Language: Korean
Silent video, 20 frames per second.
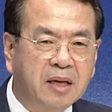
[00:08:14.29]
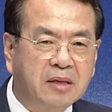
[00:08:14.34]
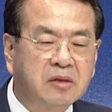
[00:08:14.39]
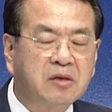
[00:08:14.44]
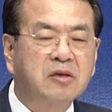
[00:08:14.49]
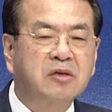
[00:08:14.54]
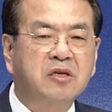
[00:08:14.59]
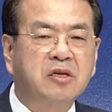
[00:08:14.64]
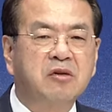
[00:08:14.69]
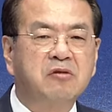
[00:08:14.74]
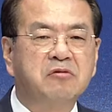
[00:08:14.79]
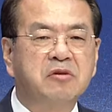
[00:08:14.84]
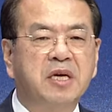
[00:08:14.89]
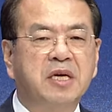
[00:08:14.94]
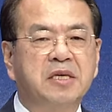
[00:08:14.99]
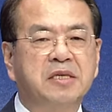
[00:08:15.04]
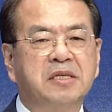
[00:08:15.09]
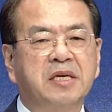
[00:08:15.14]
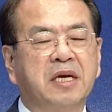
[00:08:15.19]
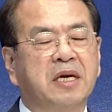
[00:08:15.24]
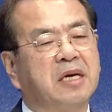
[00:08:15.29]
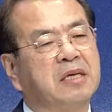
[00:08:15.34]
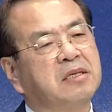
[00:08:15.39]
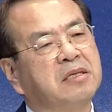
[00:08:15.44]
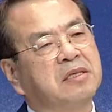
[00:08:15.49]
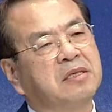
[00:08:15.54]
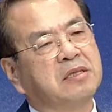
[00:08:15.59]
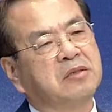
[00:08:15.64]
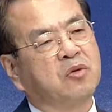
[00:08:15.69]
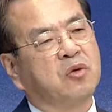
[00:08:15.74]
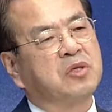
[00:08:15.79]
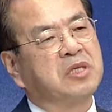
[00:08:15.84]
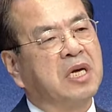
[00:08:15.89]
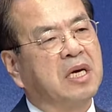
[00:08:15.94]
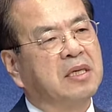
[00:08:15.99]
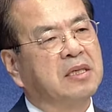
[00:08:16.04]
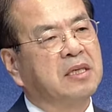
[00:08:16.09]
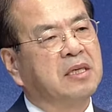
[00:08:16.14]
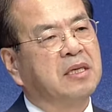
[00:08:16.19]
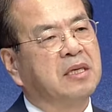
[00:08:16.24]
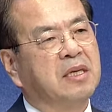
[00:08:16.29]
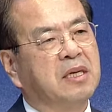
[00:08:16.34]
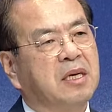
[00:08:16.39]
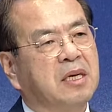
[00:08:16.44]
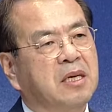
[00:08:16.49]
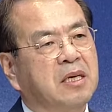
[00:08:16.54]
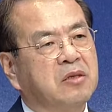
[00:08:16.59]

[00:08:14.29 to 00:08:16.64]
그럴 경우에 이제 그 도장을